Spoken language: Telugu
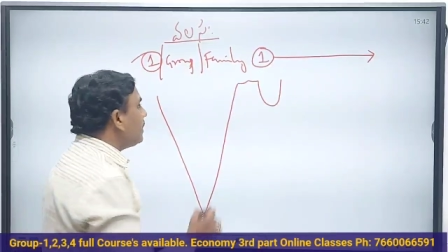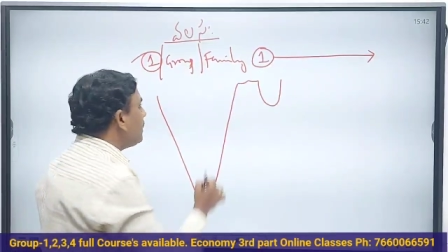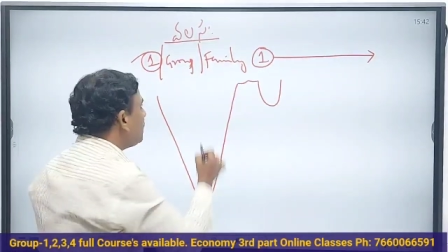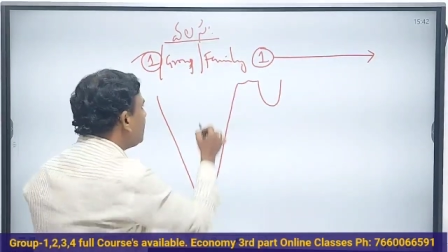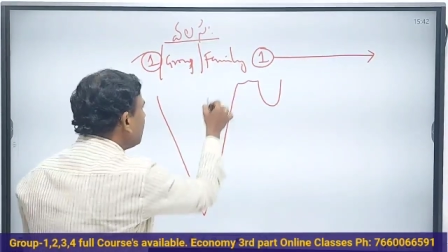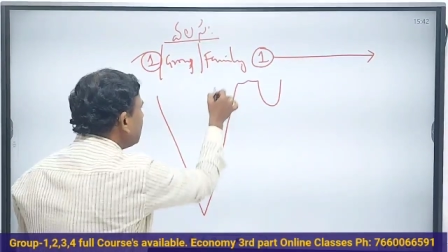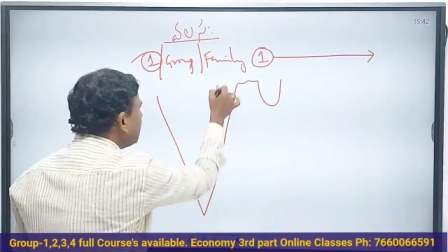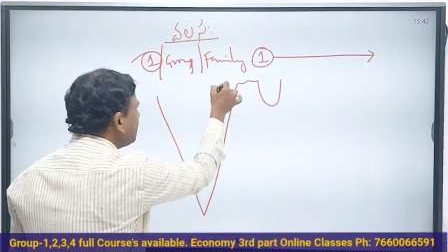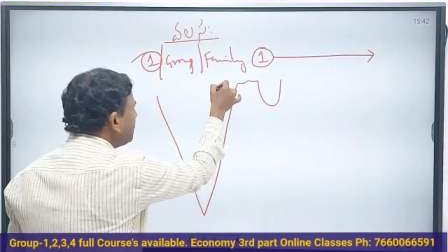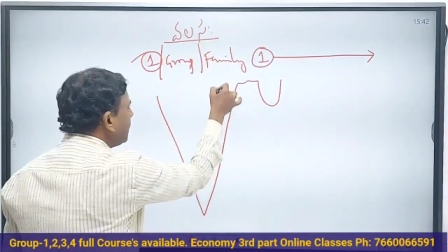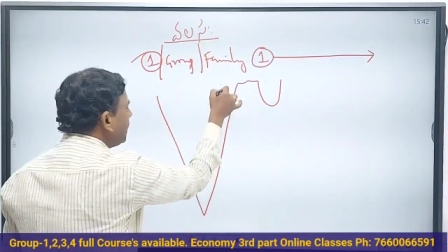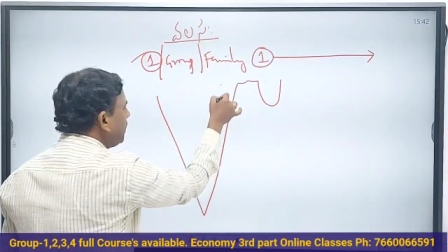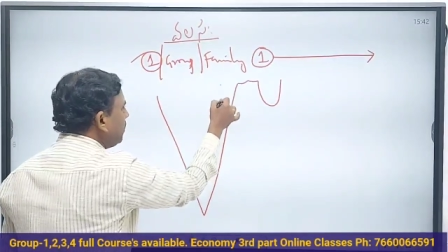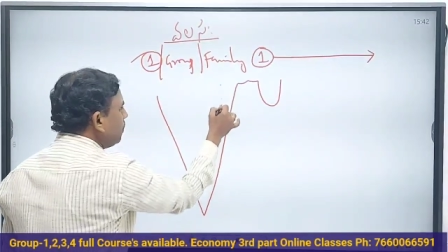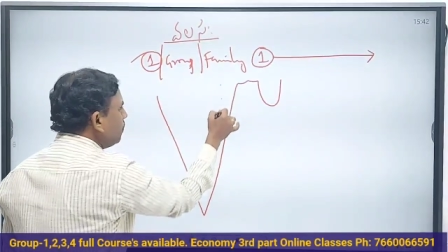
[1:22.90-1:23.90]
ఈ
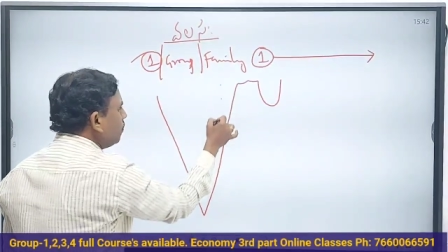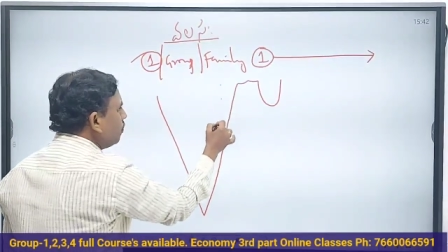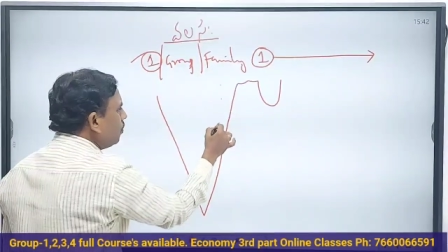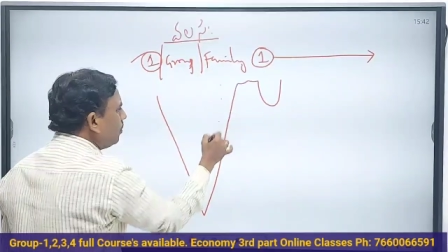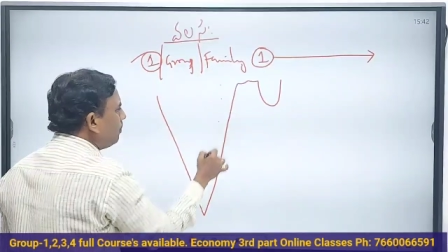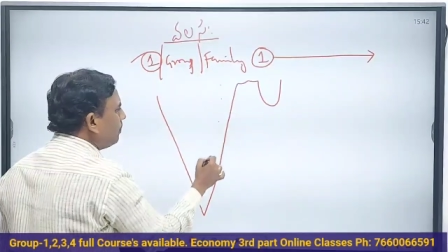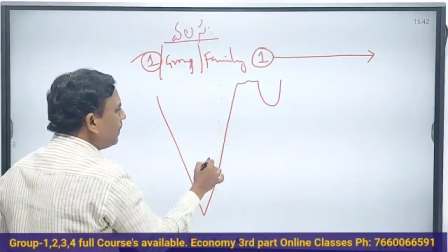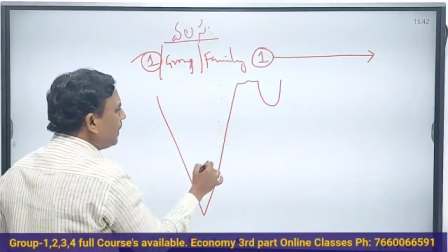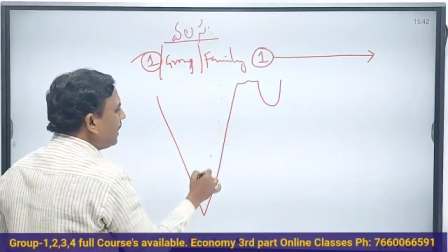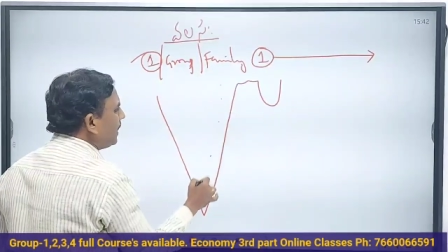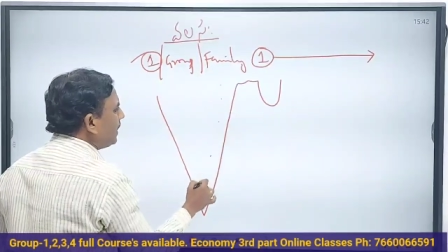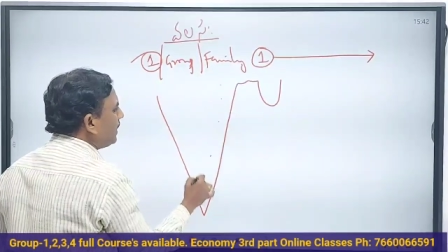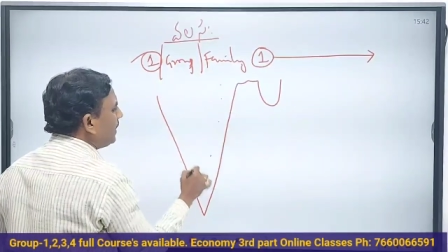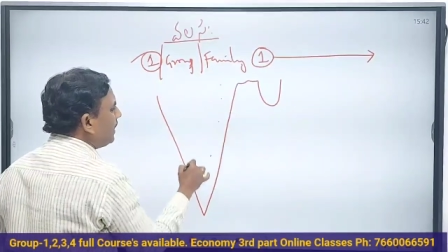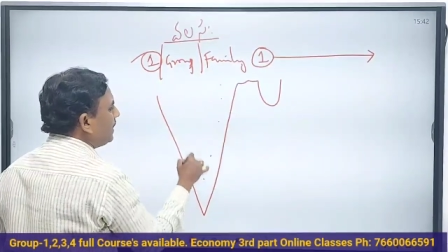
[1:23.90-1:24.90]
దేశం
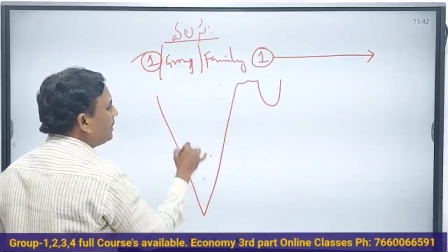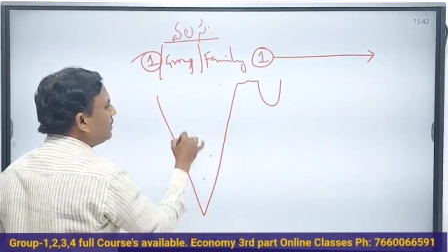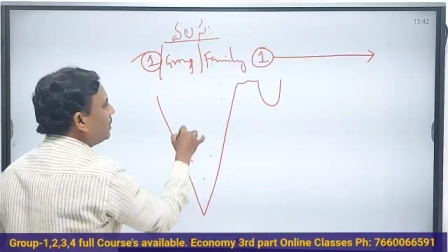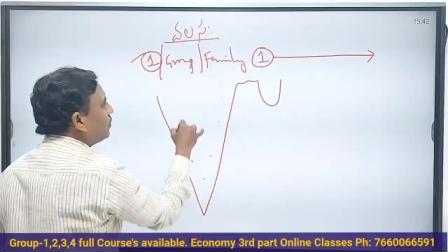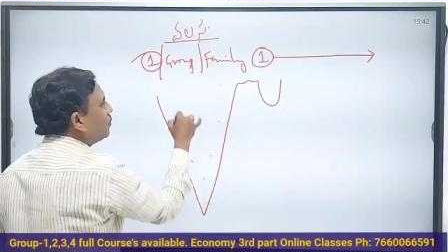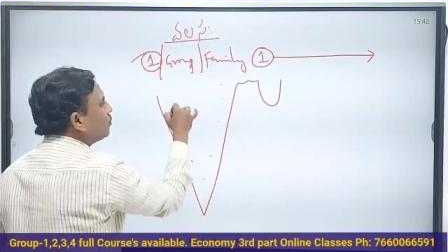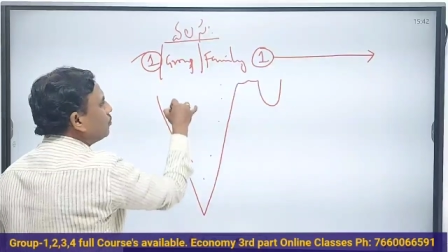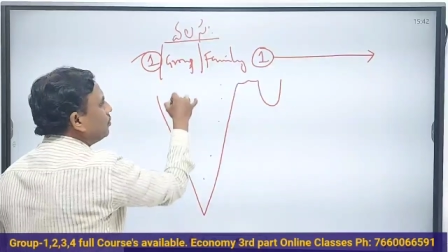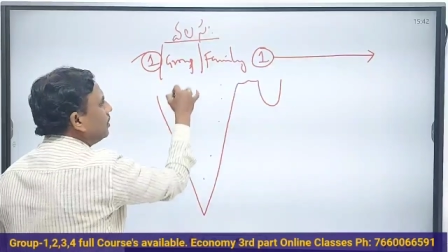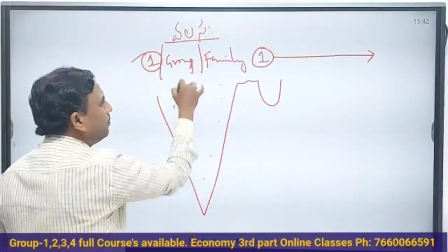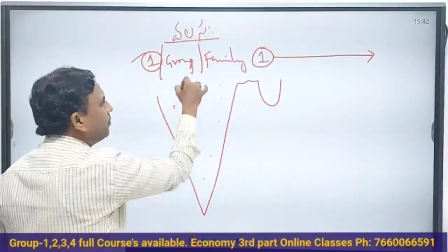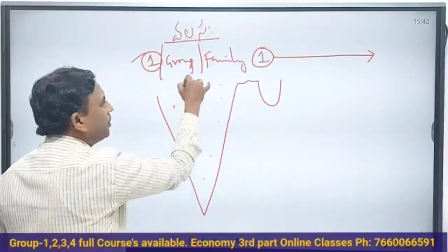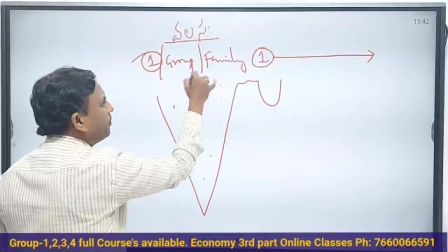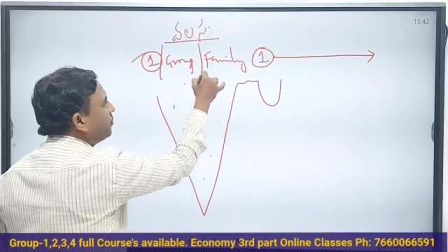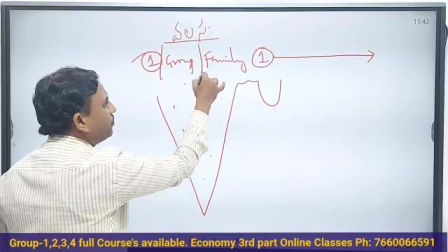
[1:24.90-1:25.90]
లోపలనే జరుగుతుంది
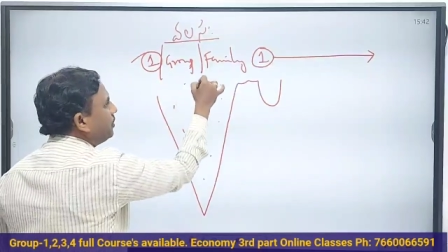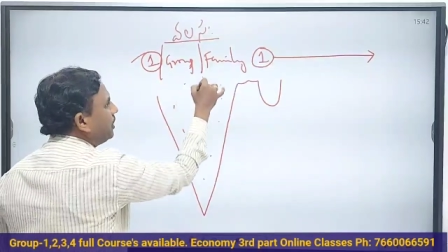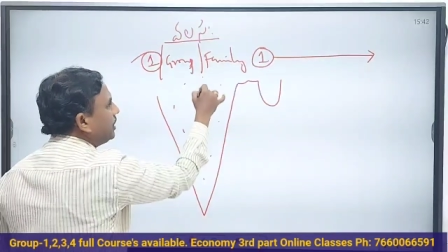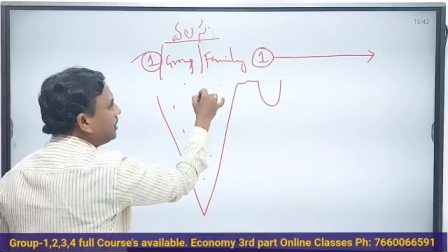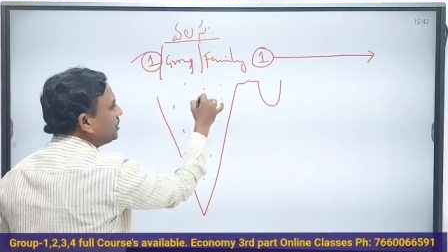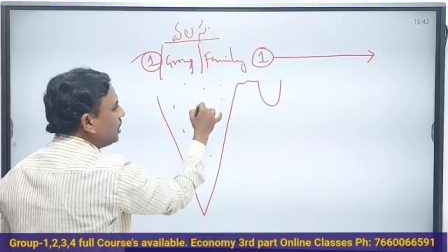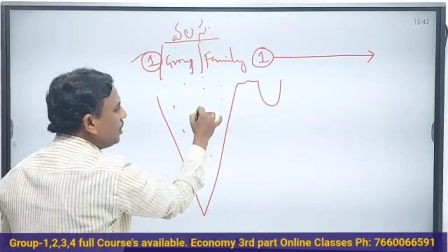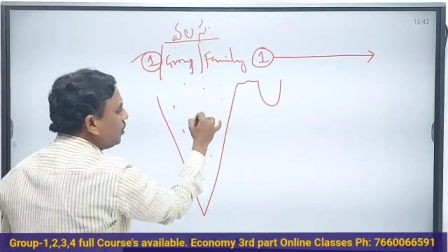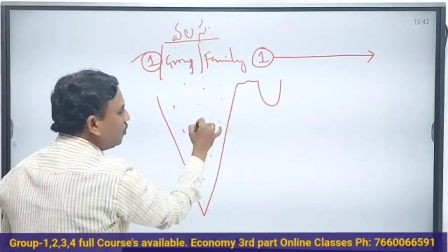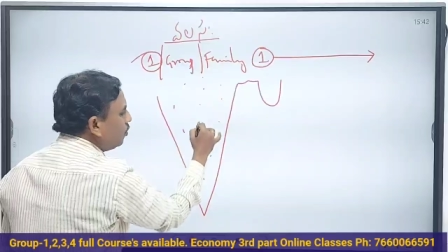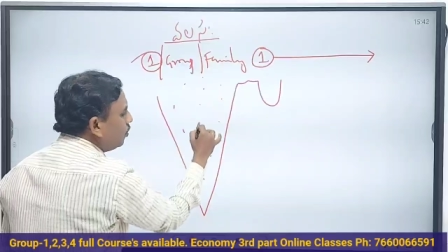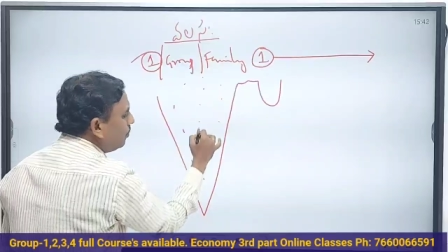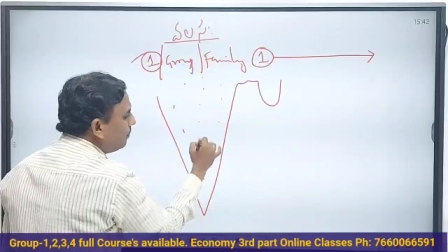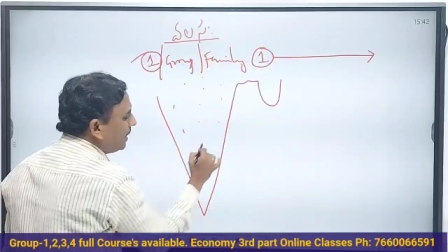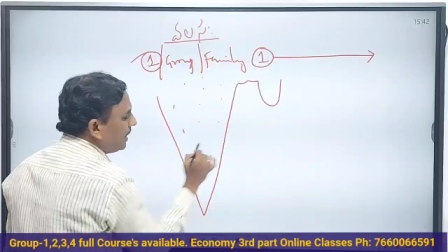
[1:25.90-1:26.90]
అప్పుడప్పుడు దేశం
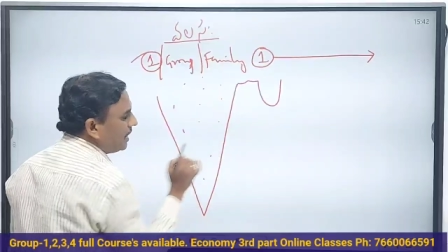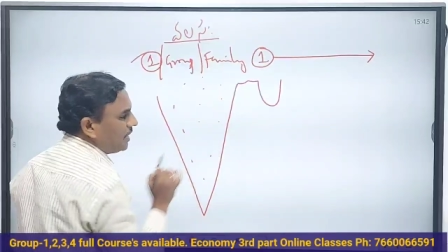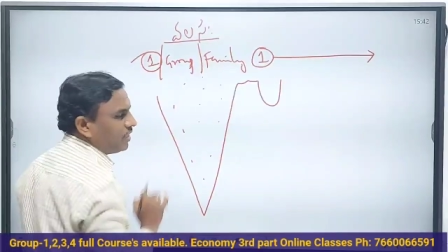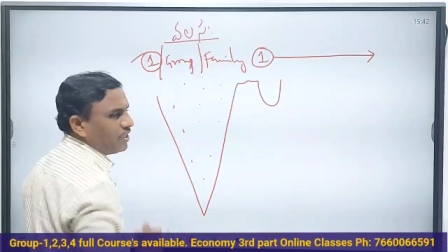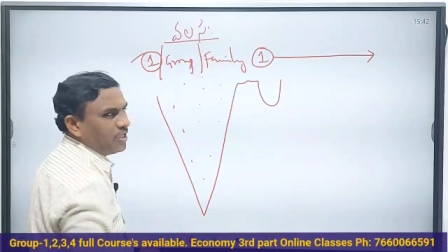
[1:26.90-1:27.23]
లోపల